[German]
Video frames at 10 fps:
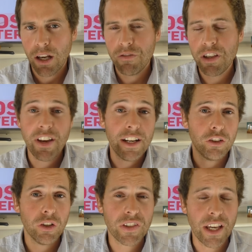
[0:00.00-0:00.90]
Wir wären
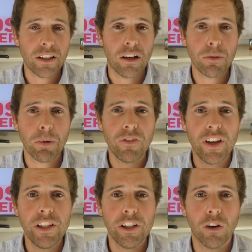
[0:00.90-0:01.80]
natürlich sehr dankbar,
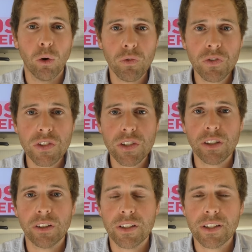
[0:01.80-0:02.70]
wenn ihr
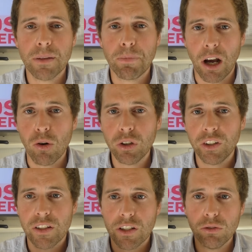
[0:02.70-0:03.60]
uns das
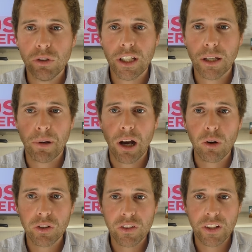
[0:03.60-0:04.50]
gebrauchte, also nur die
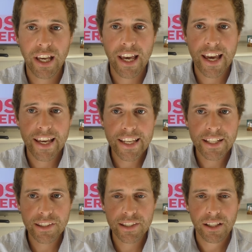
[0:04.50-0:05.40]
gebrauchten äh,
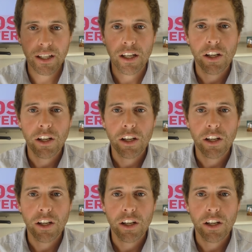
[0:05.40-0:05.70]
Heats,